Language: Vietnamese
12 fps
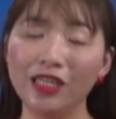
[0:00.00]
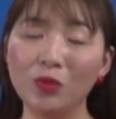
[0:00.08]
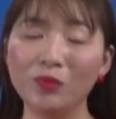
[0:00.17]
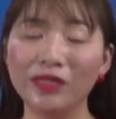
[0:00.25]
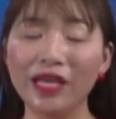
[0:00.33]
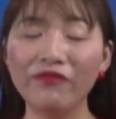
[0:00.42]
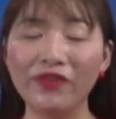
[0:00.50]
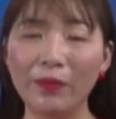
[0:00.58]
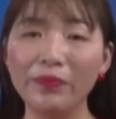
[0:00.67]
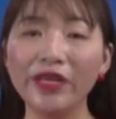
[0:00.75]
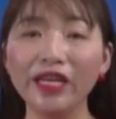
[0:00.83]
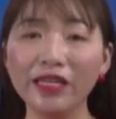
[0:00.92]
trong tác
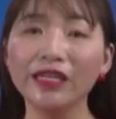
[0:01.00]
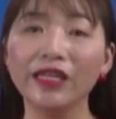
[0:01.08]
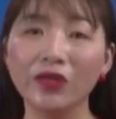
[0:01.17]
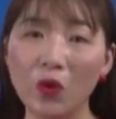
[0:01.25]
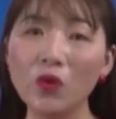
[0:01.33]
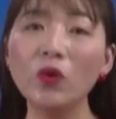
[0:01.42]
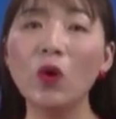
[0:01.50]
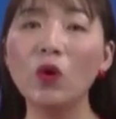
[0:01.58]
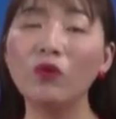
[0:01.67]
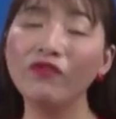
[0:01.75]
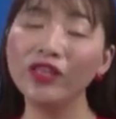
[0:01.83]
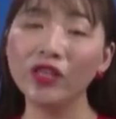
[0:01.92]
phẩm Những người khốn khổ
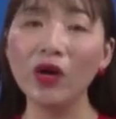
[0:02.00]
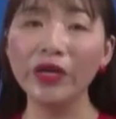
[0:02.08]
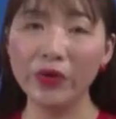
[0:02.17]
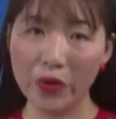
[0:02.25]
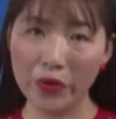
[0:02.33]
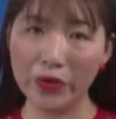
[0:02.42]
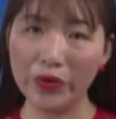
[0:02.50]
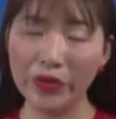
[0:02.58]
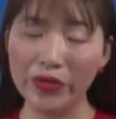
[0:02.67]
của Victor Hugo.